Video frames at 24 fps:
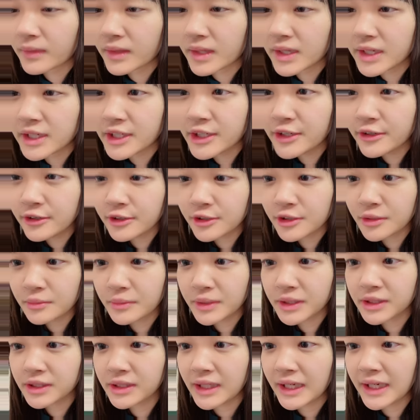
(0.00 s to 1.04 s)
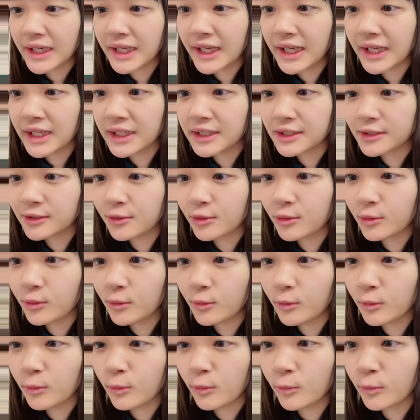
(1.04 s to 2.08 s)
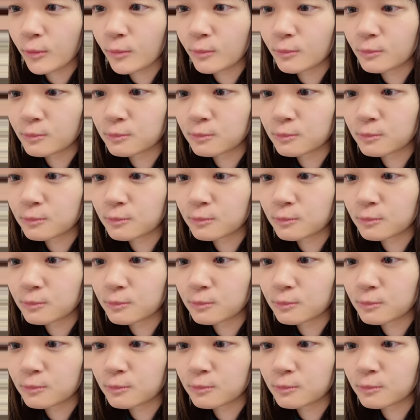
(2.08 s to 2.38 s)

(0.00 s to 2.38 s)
リオルトマックありがとう